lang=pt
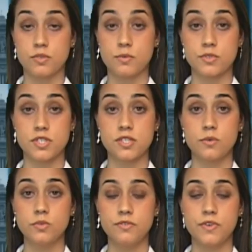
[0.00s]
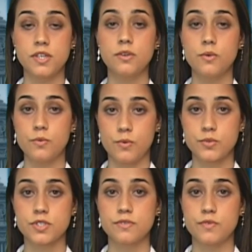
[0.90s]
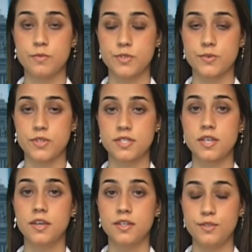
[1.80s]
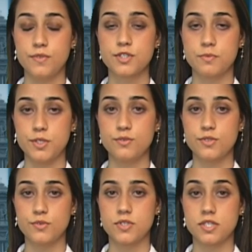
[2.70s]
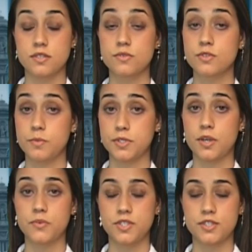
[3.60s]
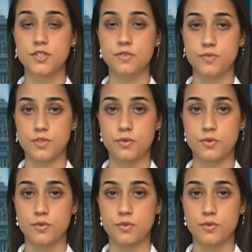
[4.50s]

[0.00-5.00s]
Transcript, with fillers: voltamos na segunda-feira com outras informações, investimentos e notícias do seu portal interativo de